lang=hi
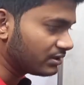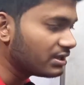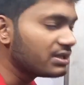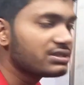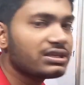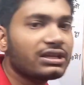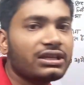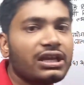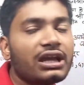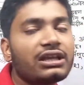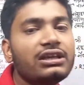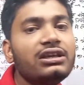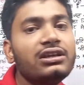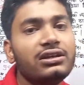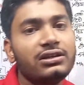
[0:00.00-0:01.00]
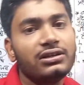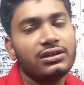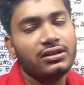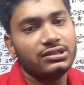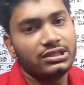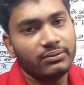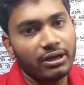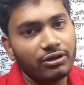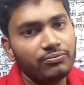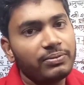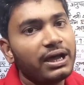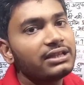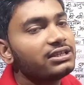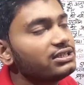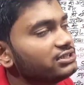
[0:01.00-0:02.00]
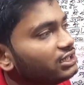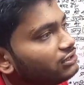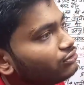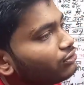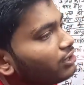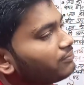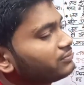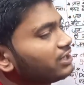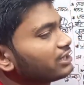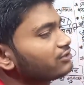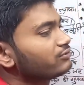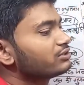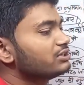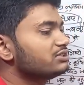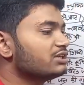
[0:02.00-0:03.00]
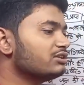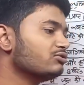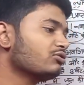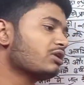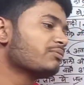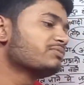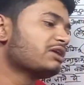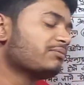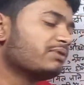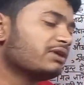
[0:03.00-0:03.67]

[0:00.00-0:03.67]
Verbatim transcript: जनसंख्या की समानुपात है जल दुर्लभता क्योंकि जल दुर्लभता